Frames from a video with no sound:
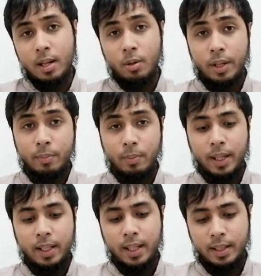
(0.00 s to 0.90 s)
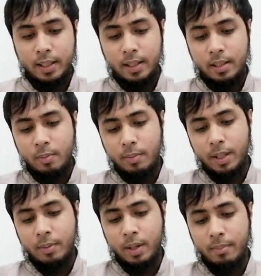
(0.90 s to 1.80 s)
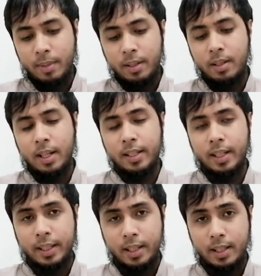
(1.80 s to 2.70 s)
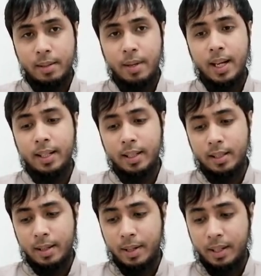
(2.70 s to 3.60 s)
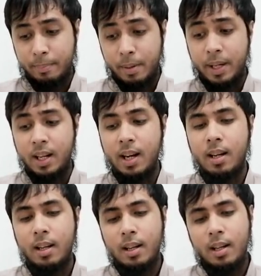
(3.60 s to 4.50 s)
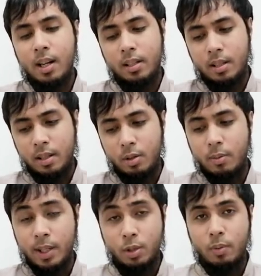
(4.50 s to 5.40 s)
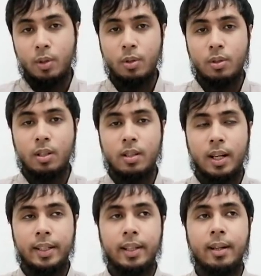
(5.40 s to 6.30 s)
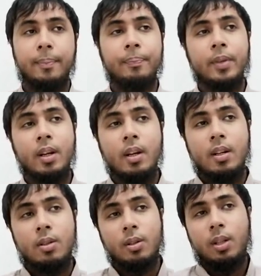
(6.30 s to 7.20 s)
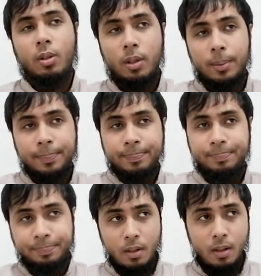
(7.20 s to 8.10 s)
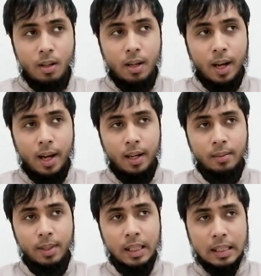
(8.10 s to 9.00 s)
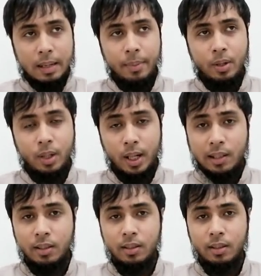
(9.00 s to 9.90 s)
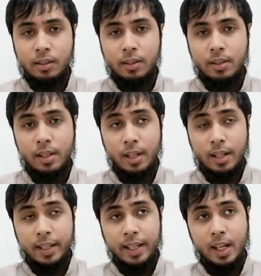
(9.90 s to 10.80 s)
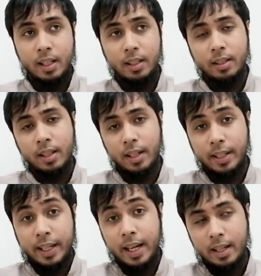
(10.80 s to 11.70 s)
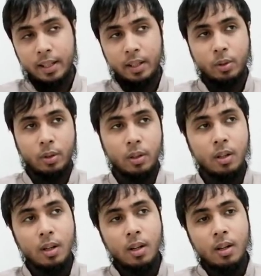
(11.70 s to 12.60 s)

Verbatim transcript: huling propeta natin na si Propeta Muhammad at sa kanyang kasamahan at sa kanyang pamilya at sa sino man sumunod sa kanya. So dito, ang uh, masasabi ko lang sa, nangyari, sa nangyayaring ito